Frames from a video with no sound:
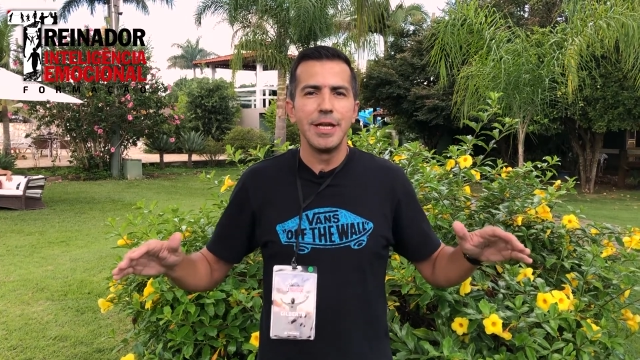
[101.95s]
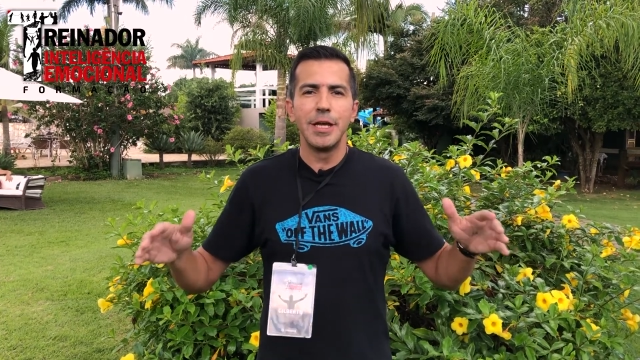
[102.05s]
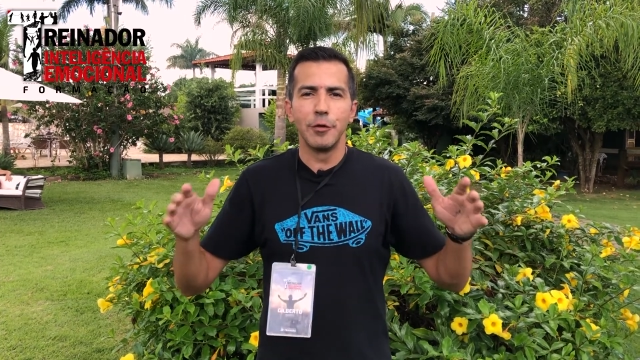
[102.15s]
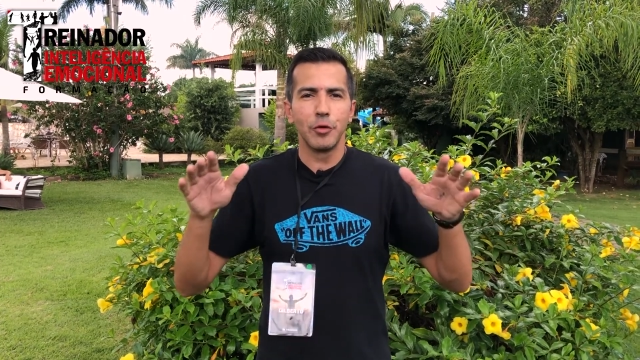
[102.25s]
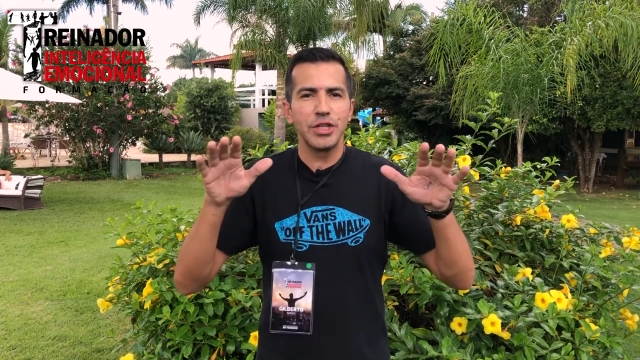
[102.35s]

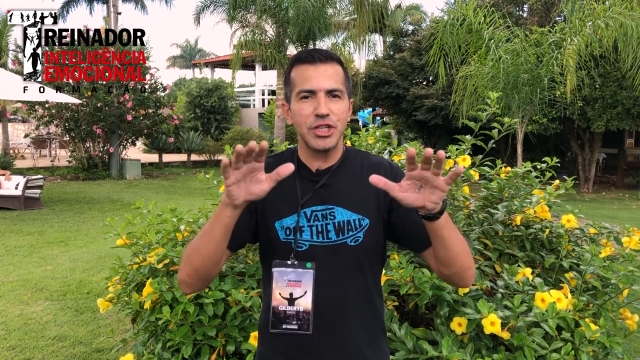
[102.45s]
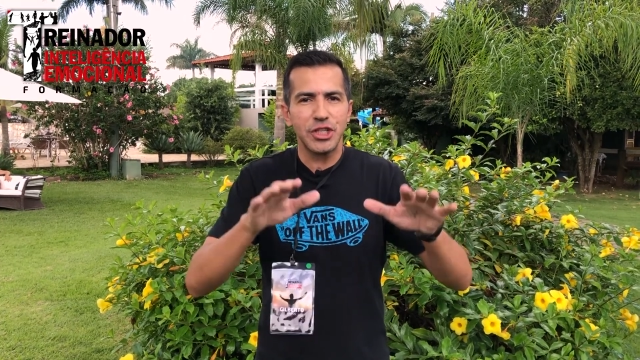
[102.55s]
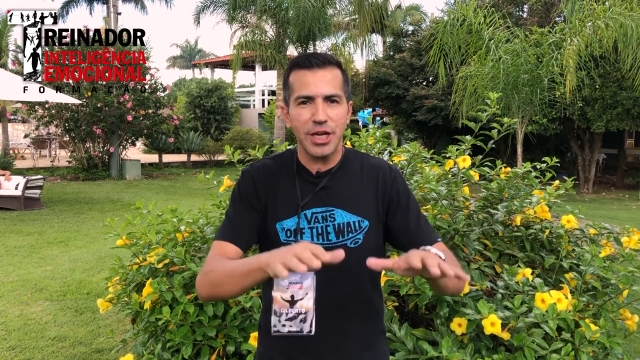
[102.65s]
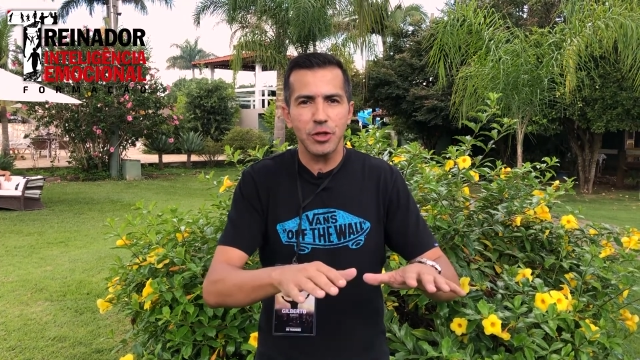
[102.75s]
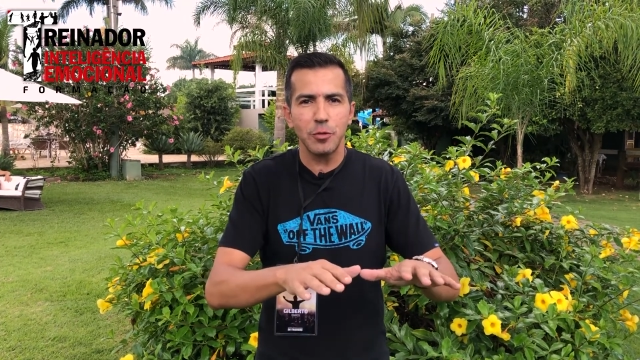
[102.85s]
eu vou
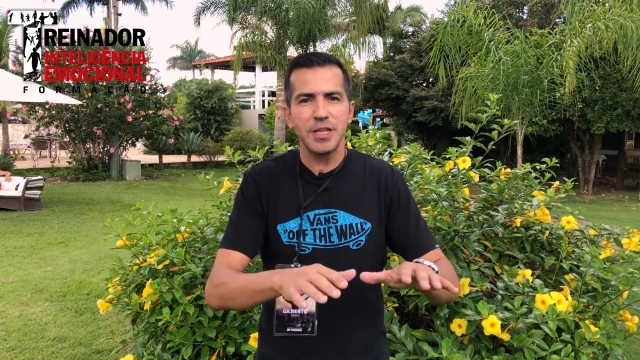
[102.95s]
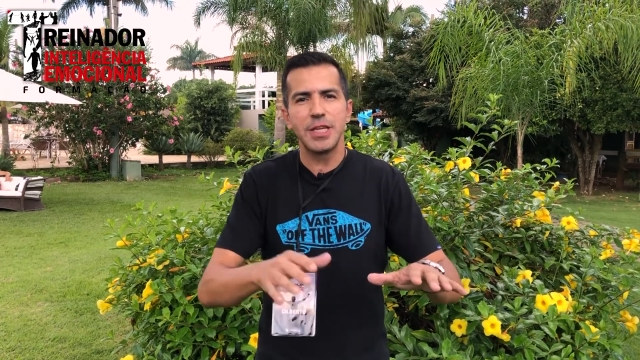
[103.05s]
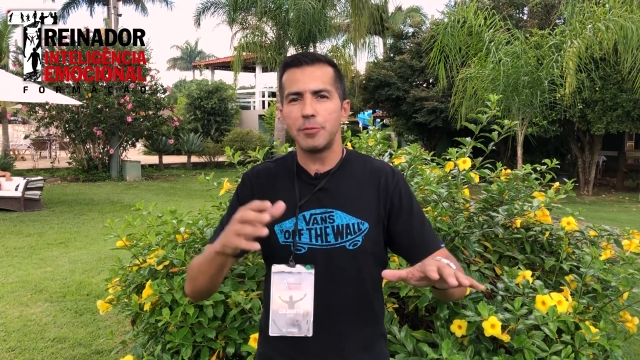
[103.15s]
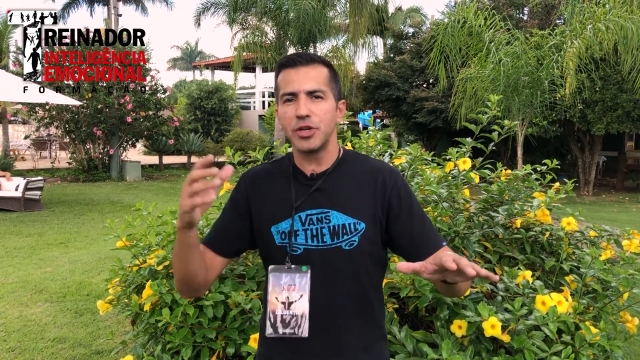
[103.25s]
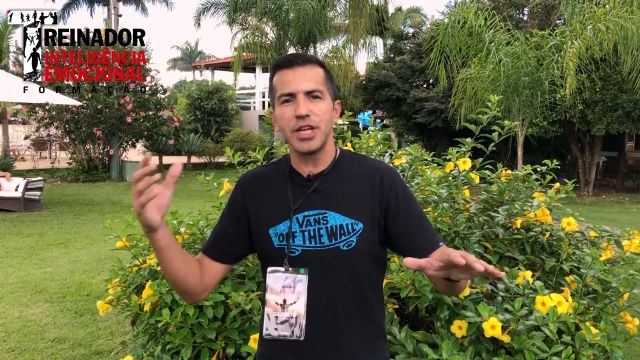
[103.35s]
deixar de
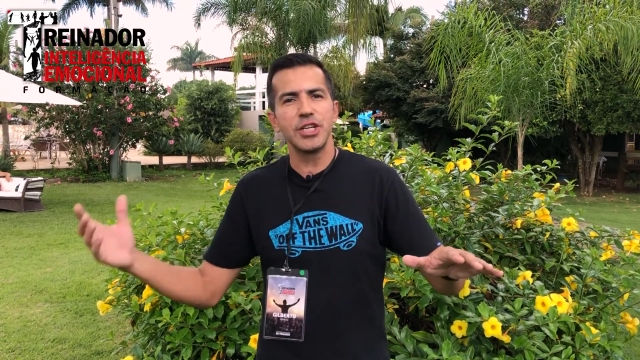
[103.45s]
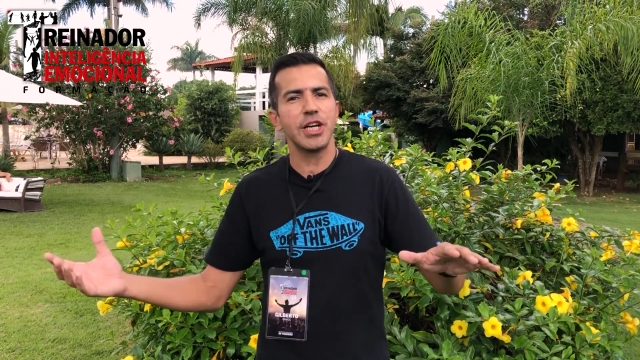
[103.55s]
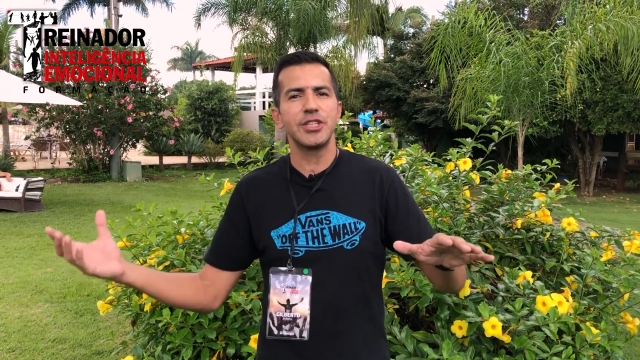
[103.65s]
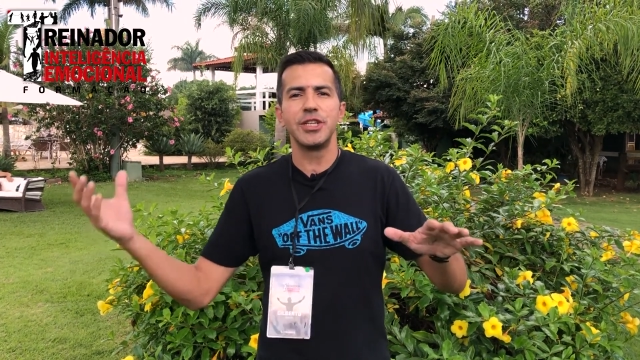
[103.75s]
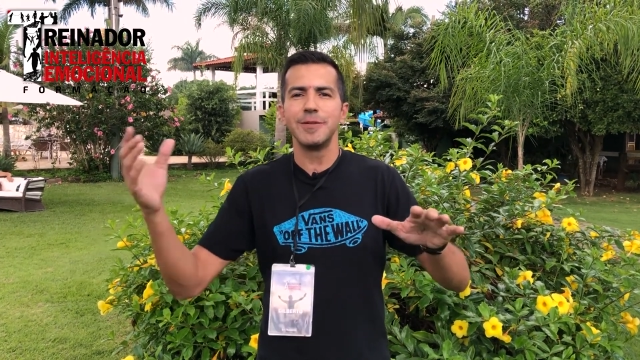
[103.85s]
cometer porque ele
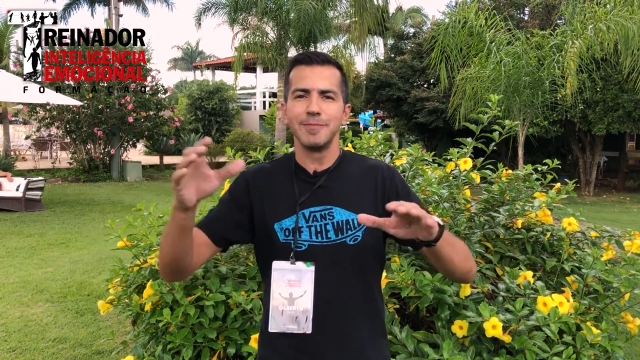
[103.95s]
já te